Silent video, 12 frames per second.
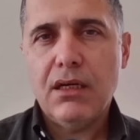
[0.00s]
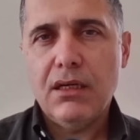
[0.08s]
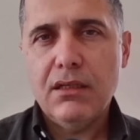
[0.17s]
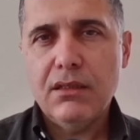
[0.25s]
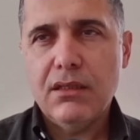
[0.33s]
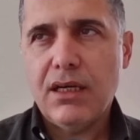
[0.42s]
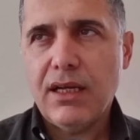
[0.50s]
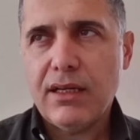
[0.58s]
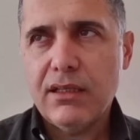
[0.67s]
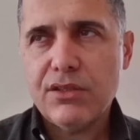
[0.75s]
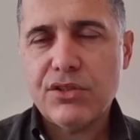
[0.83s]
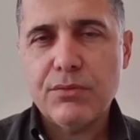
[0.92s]
e,
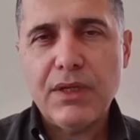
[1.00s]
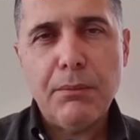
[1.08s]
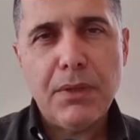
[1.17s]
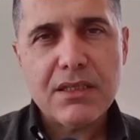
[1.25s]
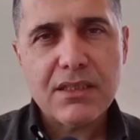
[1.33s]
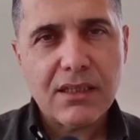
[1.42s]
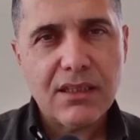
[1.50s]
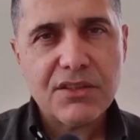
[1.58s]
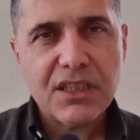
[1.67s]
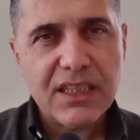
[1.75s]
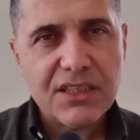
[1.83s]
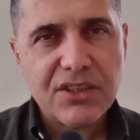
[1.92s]
arkadaşım yani bazı arkadaşlar
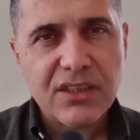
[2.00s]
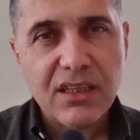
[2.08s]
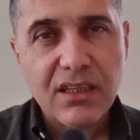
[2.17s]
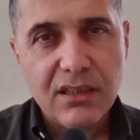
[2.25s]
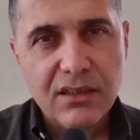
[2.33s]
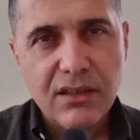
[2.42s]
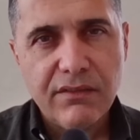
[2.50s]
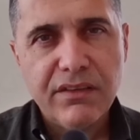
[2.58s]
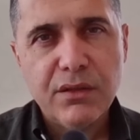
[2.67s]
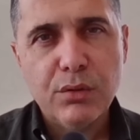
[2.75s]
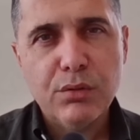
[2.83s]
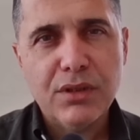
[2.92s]
gerçekten kalın
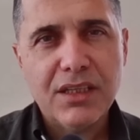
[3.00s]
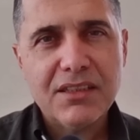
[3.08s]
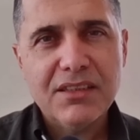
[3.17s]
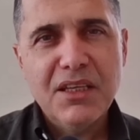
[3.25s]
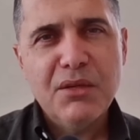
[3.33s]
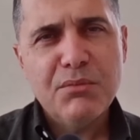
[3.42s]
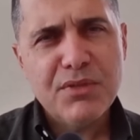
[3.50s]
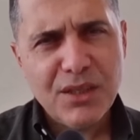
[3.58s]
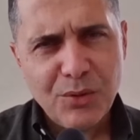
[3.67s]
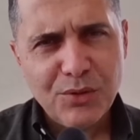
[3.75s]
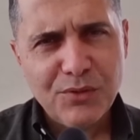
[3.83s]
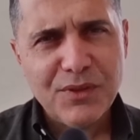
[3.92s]
kafalı oluyorlar. Bizler
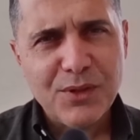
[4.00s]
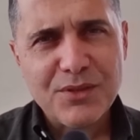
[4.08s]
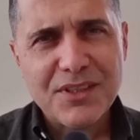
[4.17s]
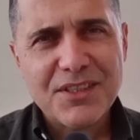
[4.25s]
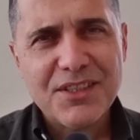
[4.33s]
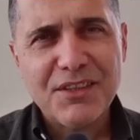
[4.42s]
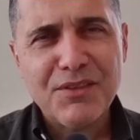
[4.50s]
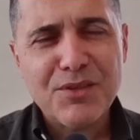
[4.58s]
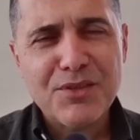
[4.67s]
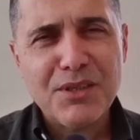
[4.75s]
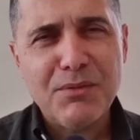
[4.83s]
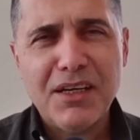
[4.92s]
öğüt veriyoruz, nasihat
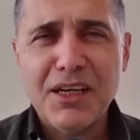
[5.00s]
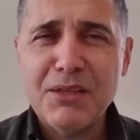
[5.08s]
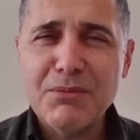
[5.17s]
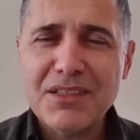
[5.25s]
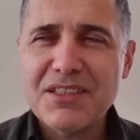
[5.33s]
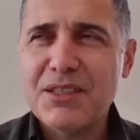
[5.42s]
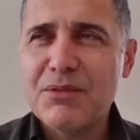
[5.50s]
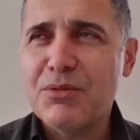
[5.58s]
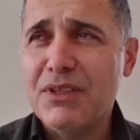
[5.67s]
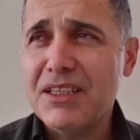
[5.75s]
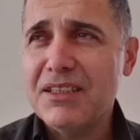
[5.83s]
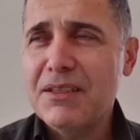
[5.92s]
veriyoruz ama almak
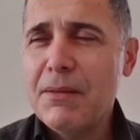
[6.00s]
istemiyorlar.